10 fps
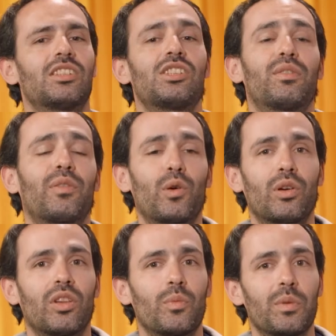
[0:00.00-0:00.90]
Shift
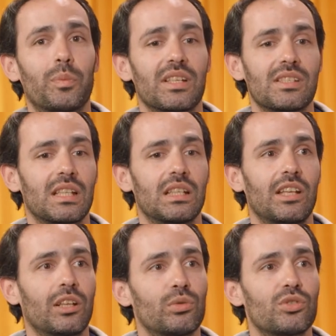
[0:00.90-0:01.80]
Forward é uma empresa de
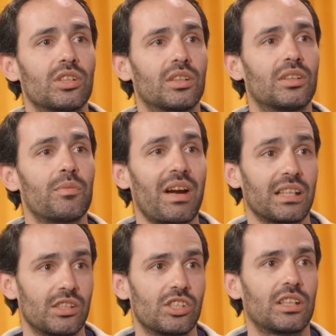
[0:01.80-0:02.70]
tecnologia de
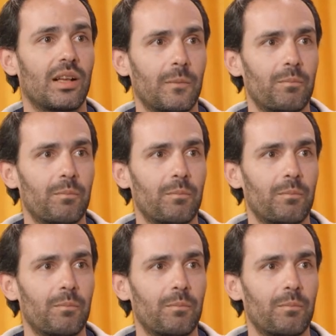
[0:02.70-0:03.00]
marketing digital.